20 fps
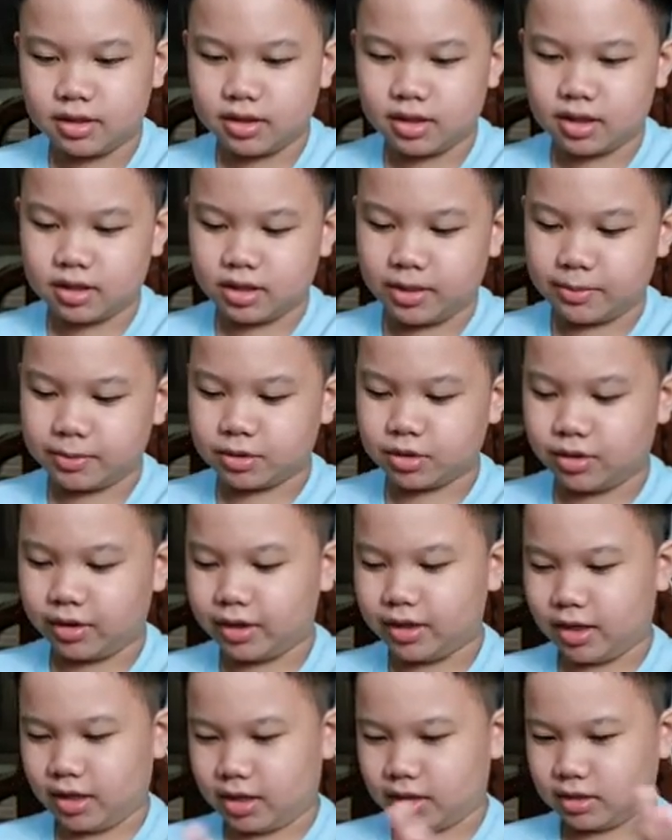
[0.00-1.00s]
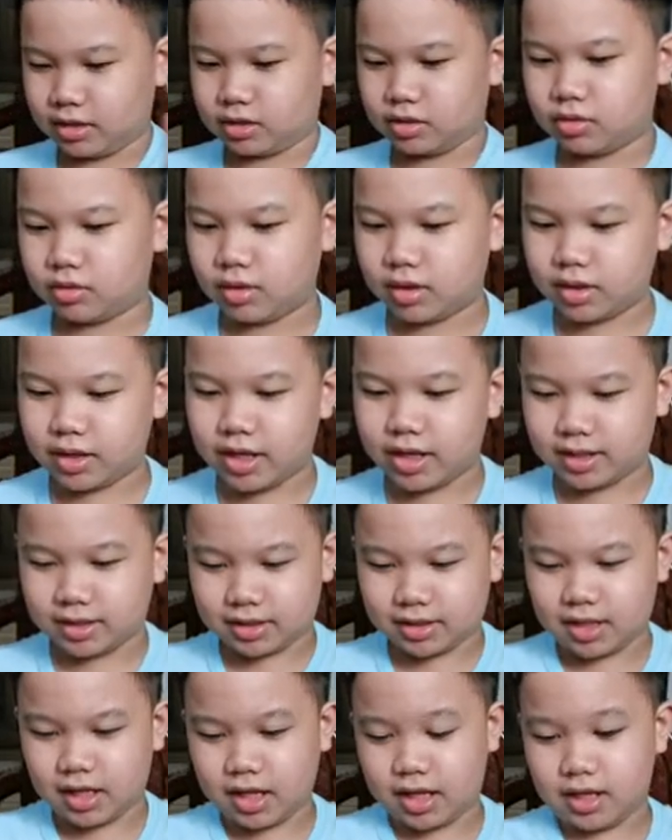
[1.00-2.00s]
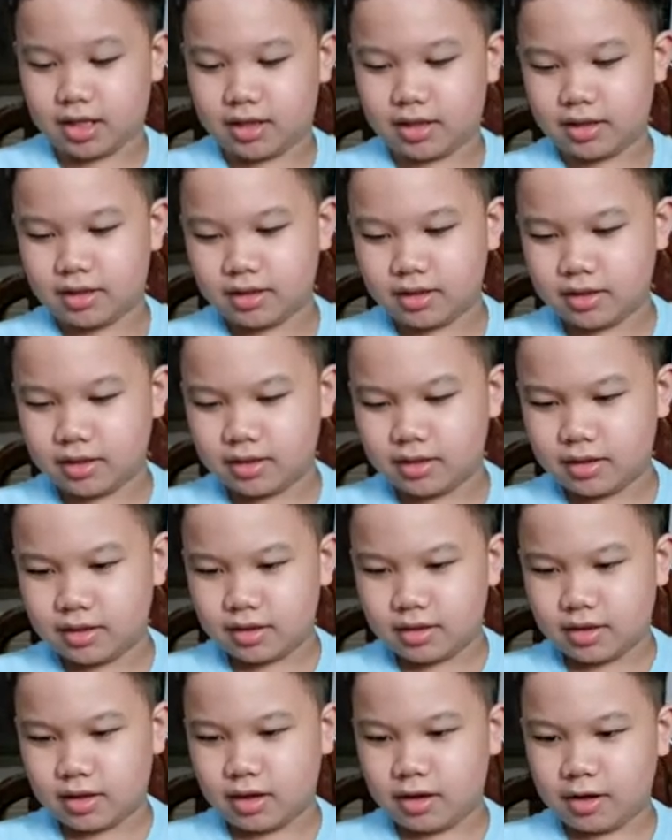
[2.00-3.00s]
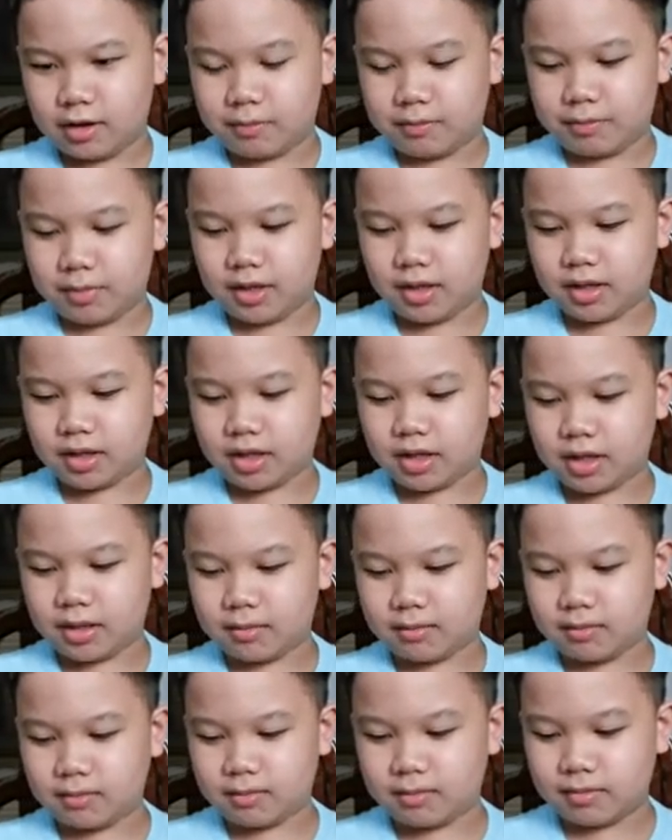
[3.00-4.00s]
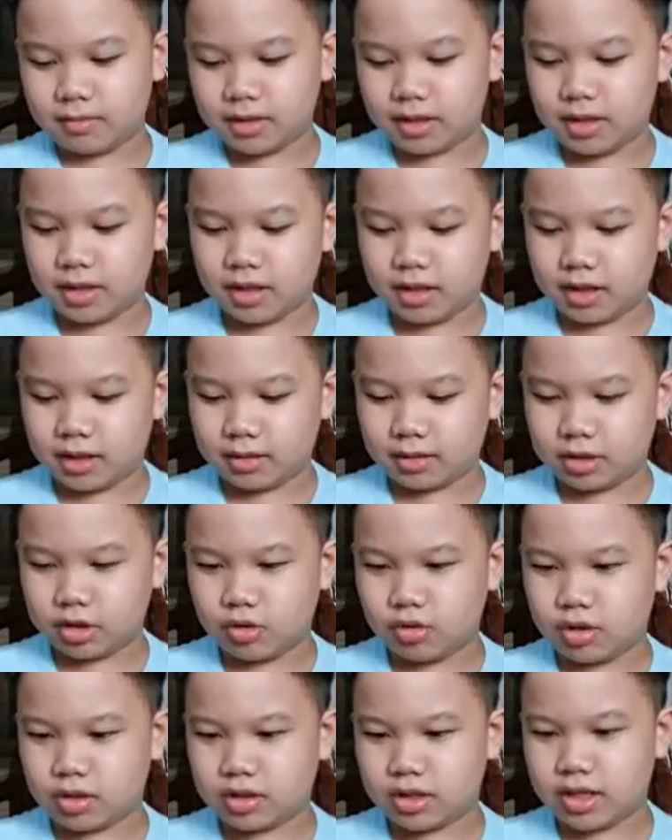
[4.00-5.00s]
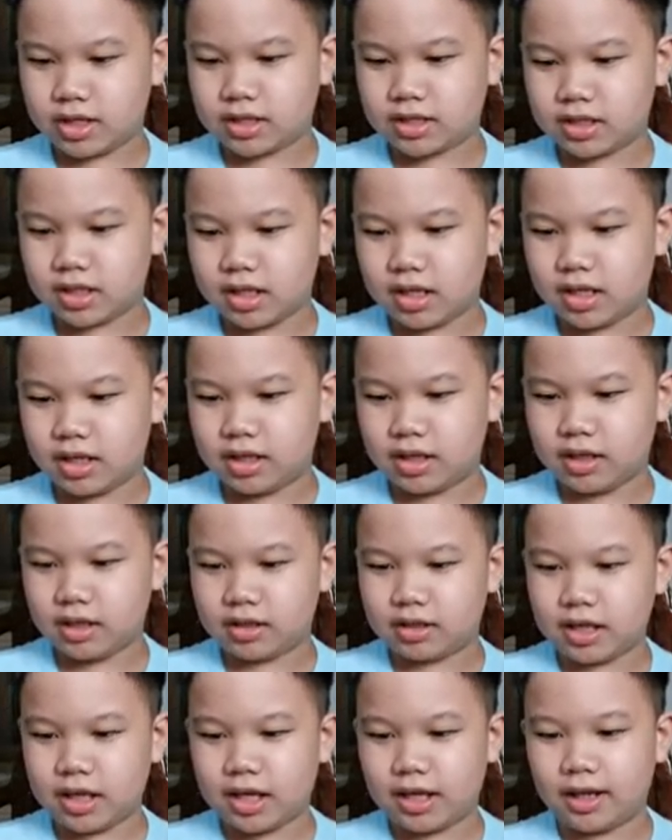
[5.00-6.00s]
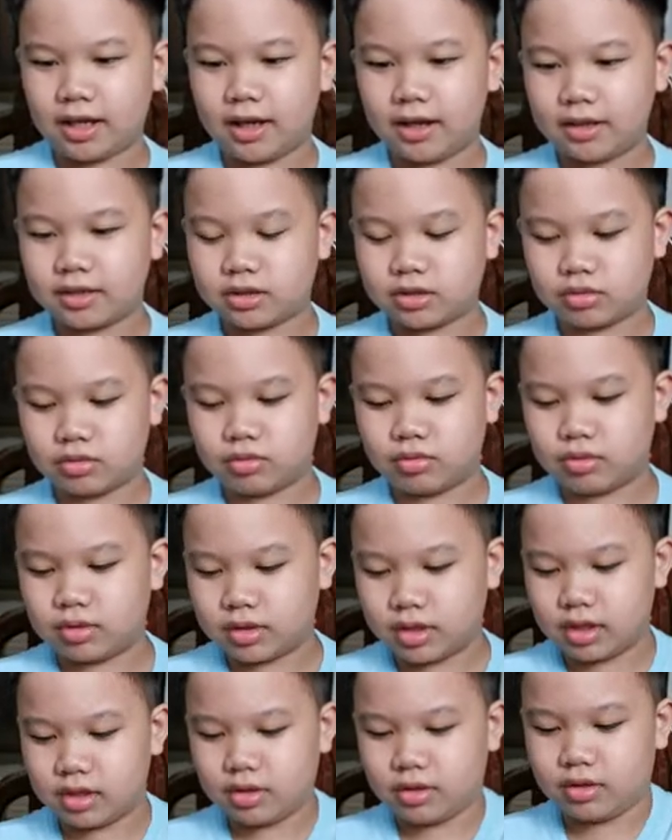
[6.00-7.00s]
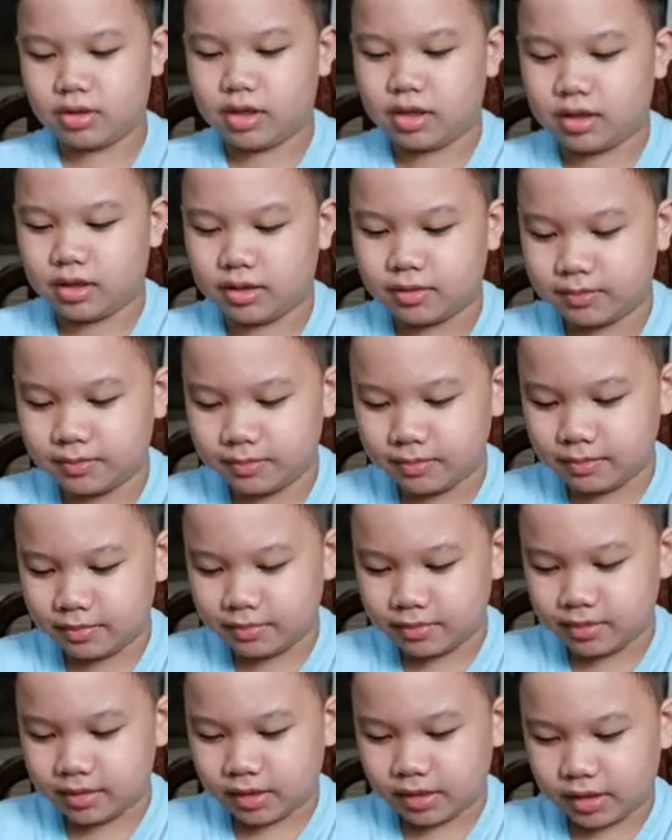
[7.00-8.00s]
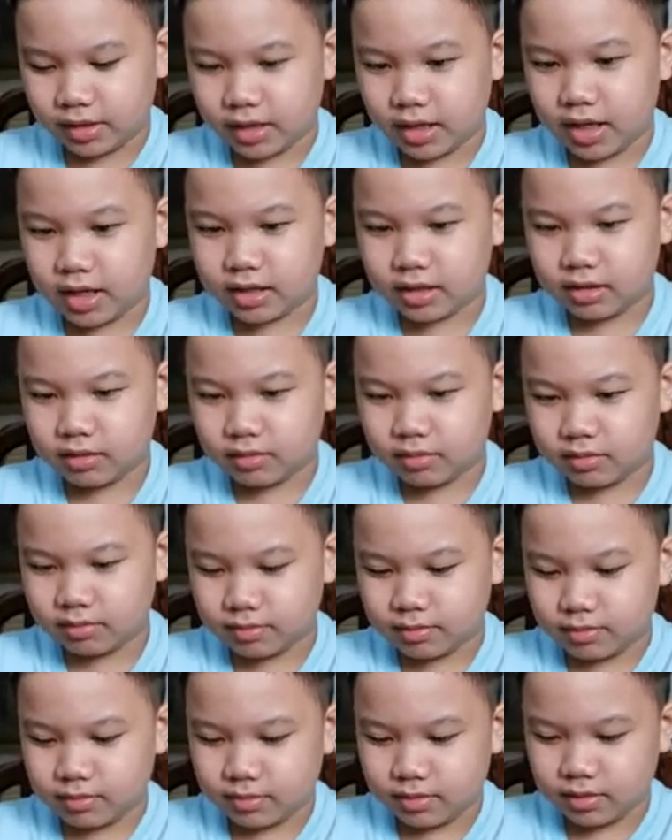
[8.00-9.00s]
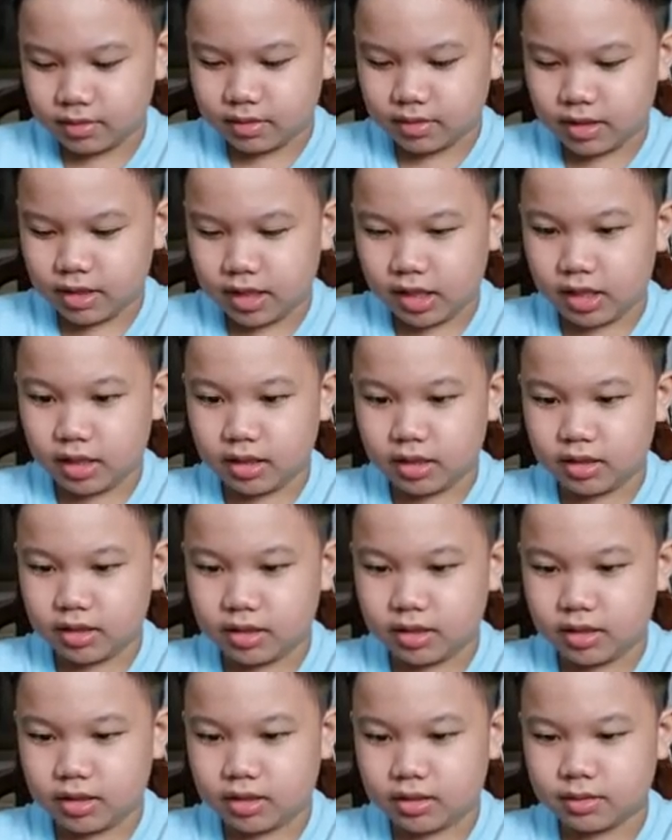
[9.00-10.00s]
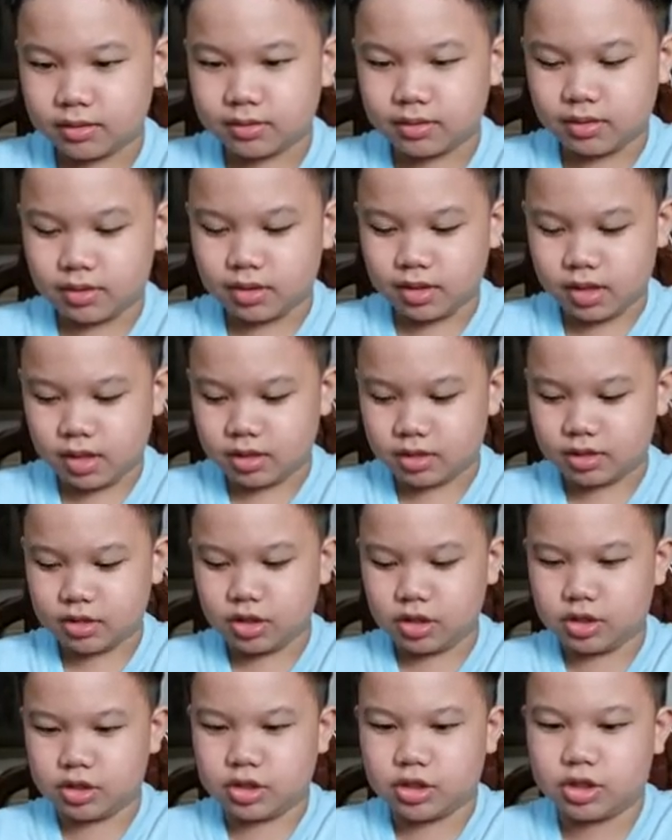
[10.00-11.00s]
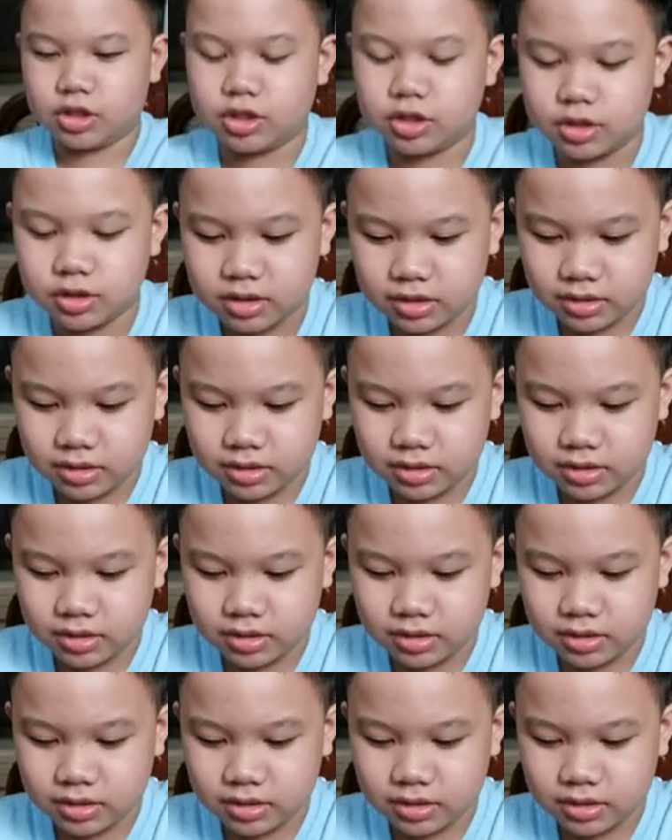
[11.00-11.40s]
Yan, tapos okay na. So, ang next ay, ang pinaka, so, ang next ay tail. So, lagay nyo lang, cat, tail. Yan, search.